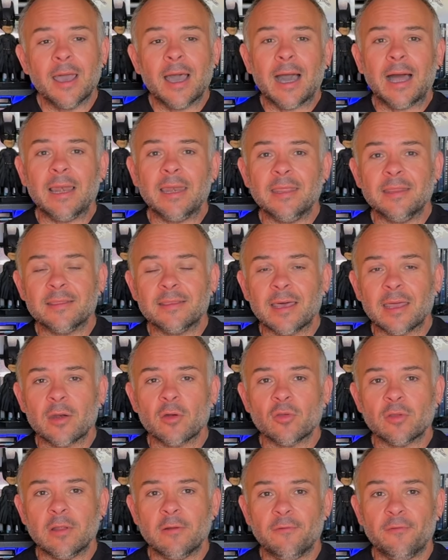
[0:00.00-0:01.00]

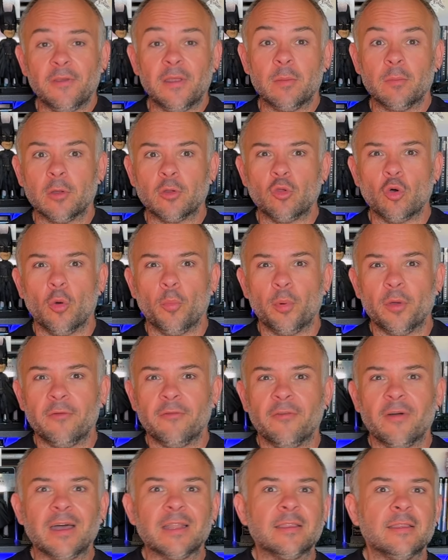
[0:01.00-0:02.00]
all'interno del film, dopo i
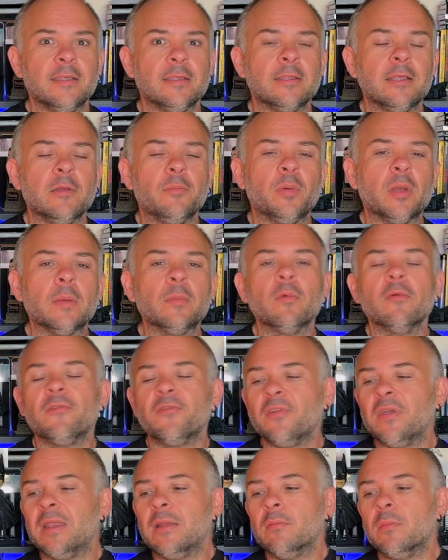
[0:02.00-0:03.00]
fatti del primo
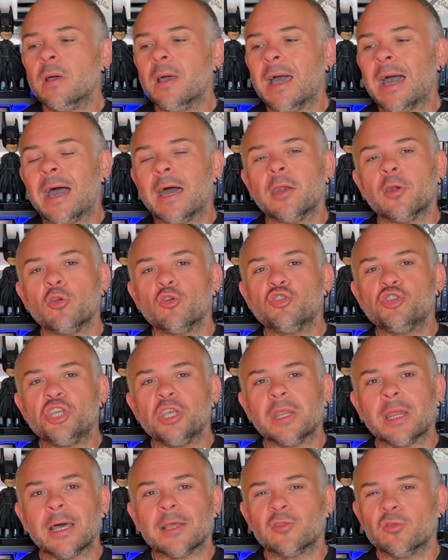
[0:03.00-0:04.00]
film, hanno
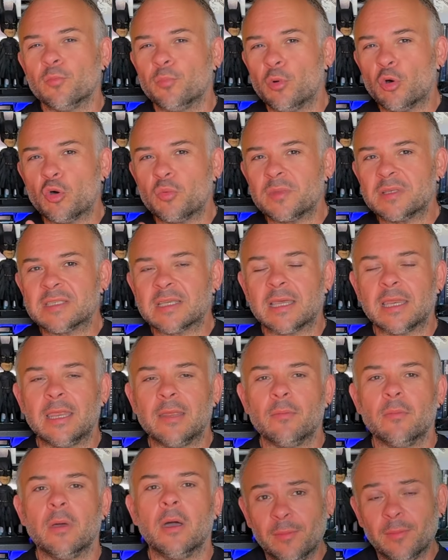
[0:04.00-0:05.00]
girato un po' come
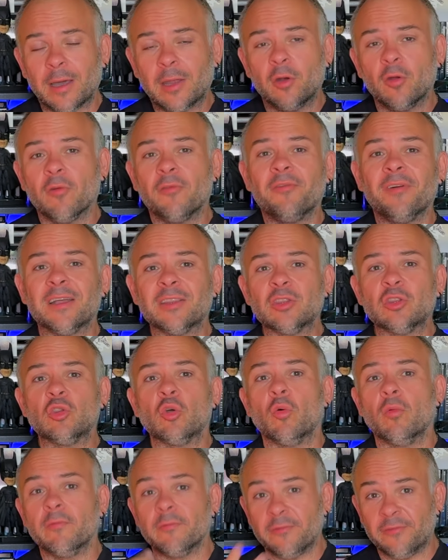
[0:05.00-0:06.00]
Scream, hanno fatto
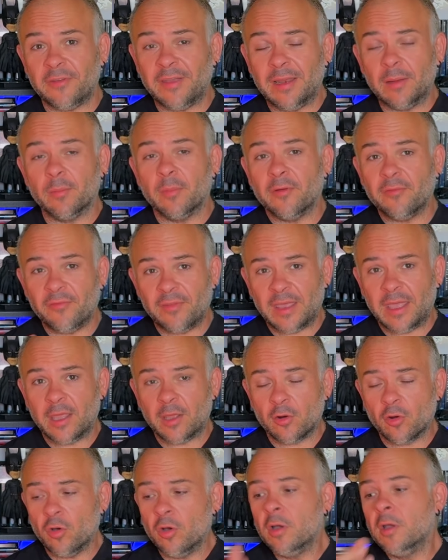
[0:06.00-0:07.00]
un film
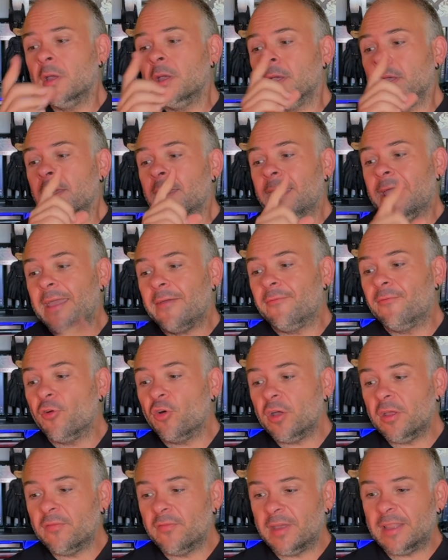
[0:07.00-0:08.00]
vero e
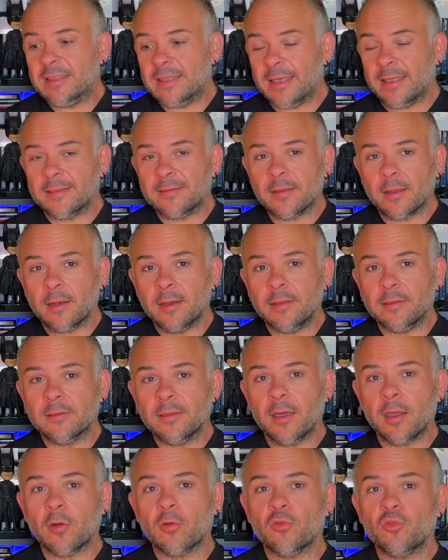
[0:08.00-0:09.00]
voi vedete
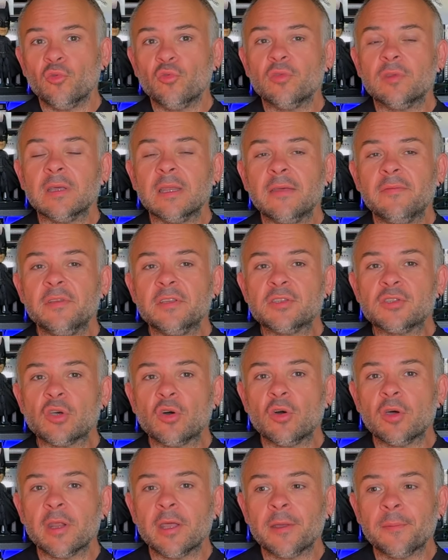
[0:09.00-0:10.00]
all'interno di un
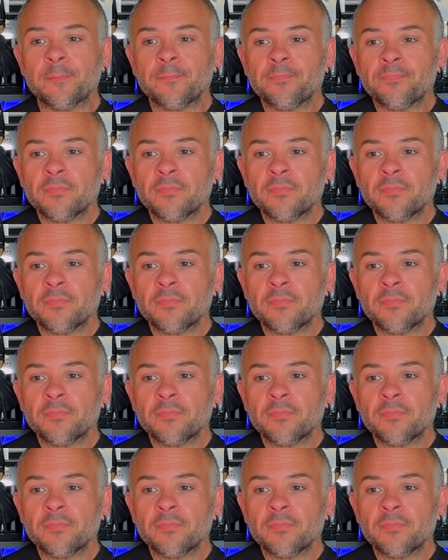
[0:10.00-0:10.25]
televisore